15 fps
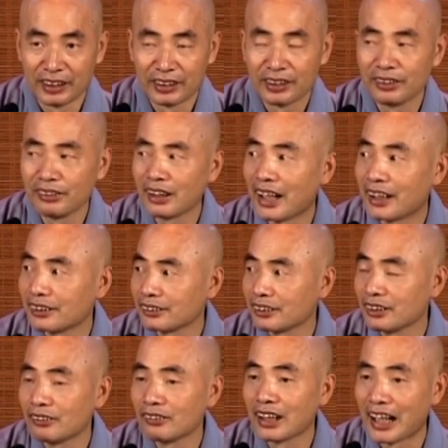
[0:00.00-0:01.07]
偷懒就
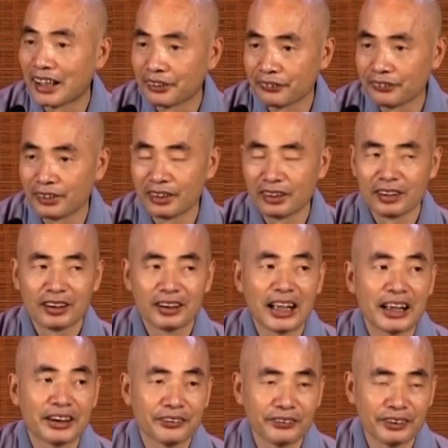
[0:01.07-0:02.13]
是一种懒惰，
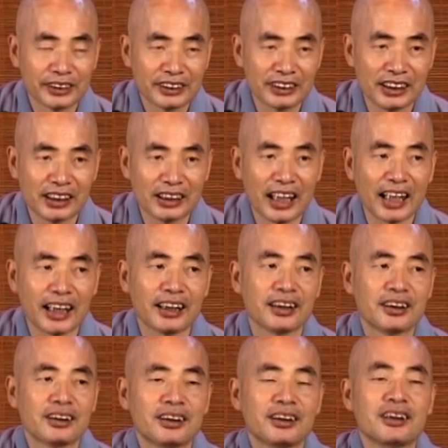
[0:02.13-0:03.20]
懒惰、懈怠，
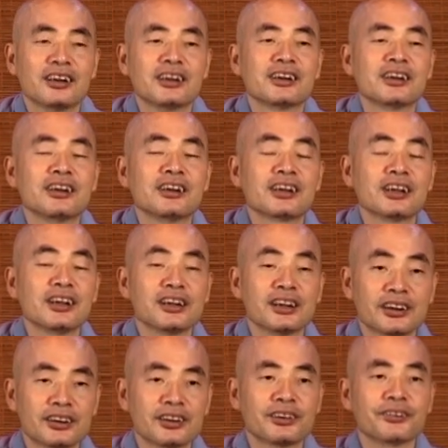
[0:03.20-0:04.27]
其实这
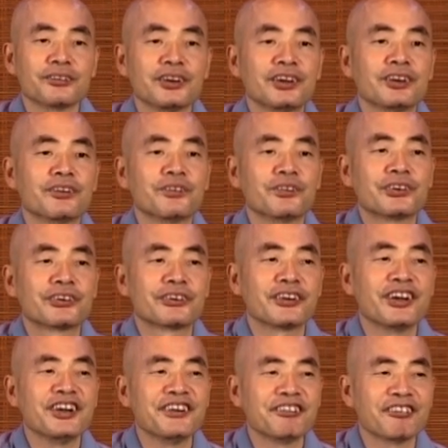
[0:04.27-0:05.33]
也是属于一种
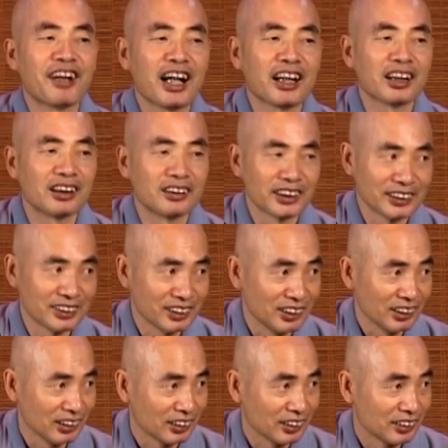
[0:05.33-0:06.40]
随烦恼的心
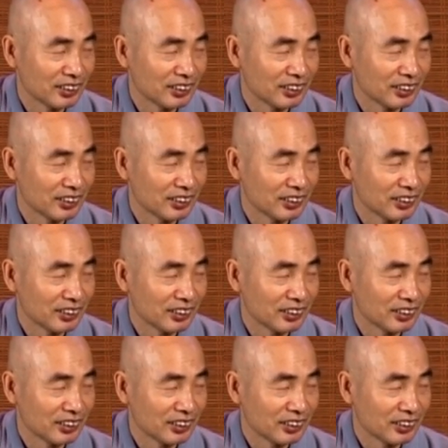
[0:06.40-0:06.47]
理。